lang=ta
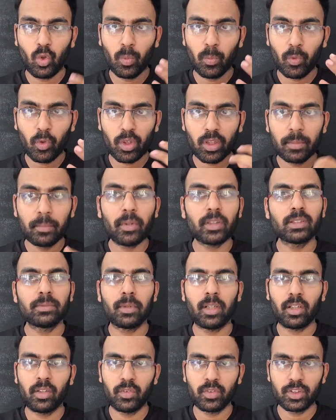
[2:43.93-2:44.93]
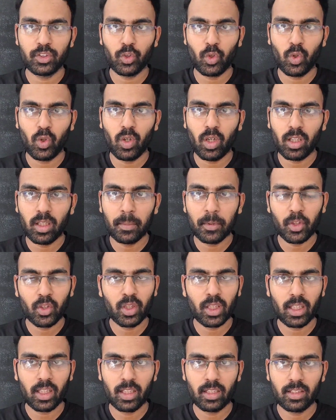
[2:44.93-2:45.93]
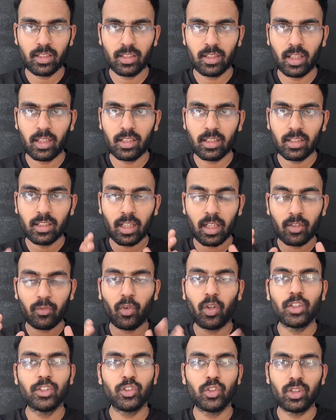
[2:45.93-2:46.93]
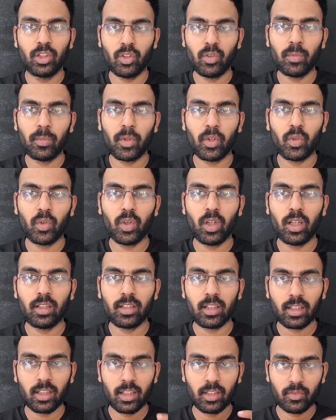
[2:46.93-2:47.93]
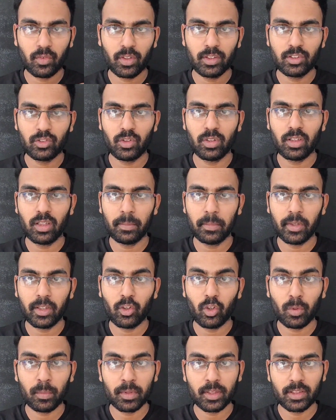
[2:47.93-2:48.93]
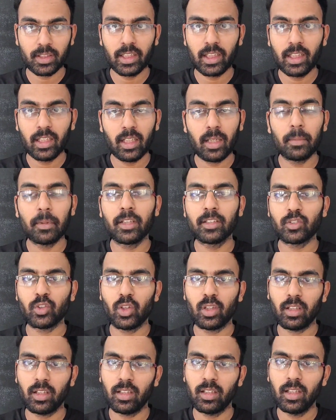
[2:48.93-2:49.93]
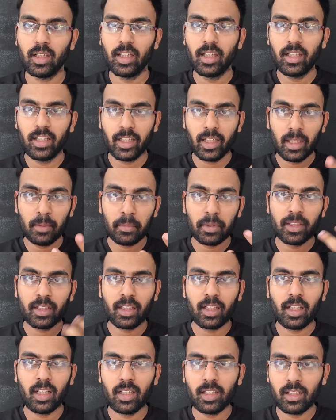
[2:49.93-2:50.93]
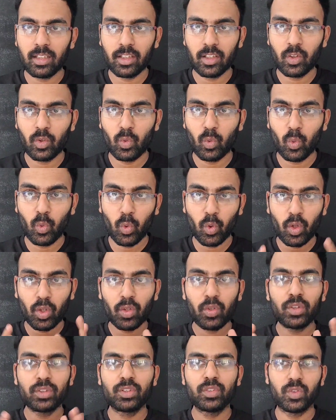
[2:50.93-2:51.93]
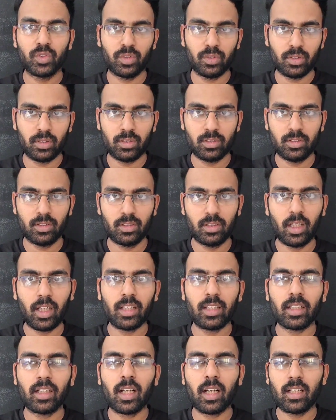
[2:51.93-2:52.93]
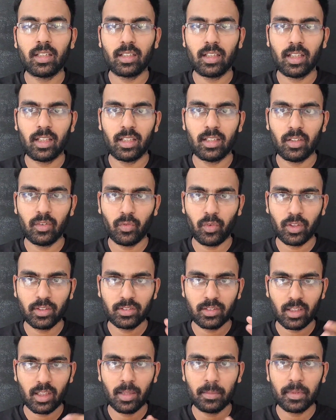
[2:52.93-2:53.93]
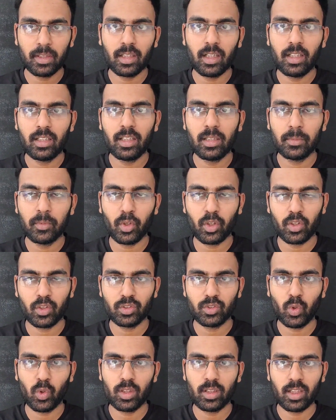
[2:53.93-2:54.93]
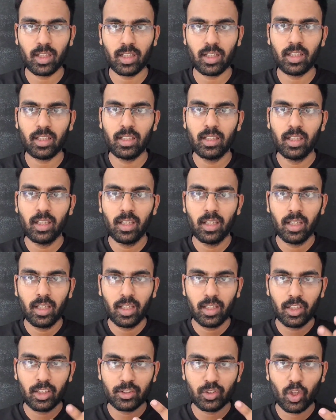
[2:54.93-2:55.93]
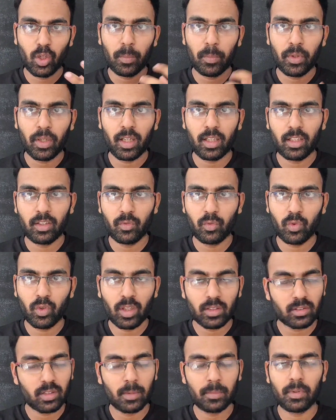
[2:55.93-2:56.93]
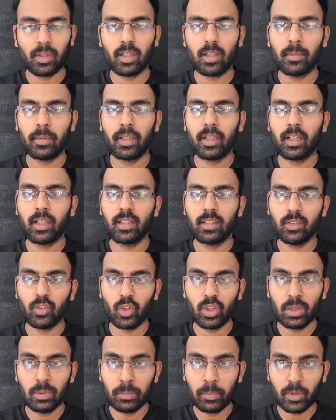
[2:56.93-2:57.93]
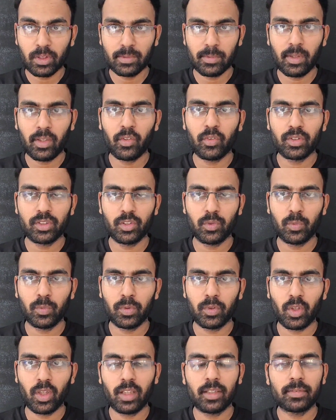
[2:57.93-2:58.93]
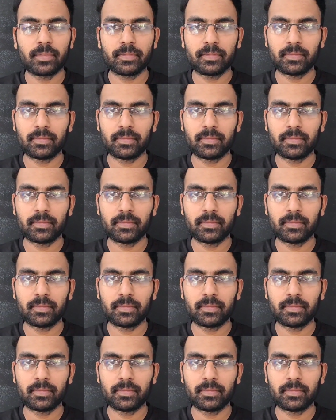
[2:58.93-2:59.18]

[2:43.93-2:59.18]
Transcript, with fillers: ரொம்ப ஒரு இம்பாசிபிளான விஷயம் அது மட்டும் கிடையாது அதுக்கு நிறைய ஃபண்ட்ஸும் தேவைப்படும் அதற்கான ஃபண்ட்ஸ் வந்துட்டு இப்போ கவர்மெண்ட்கிட்ட இல்லை அப்படின்னு சொல்லலாம் ஏன்னு பார்த்தீங்கன்னா ஆல்ரெடி கொரோனா இஷ்யூ நடந்த காரணத்தினால ஃபண்ட்ஸ் எல்லாமே காலியாகி போயிருக்கும் ஸோ அதனால் இதை ஸ்டாப் பண்ணுறது ஃபுல்லாக ஸ்டாப் பண்ணுறது அப்படிங்கிறது ஒரு இம்பாசிபிளான விஷயமும் கூட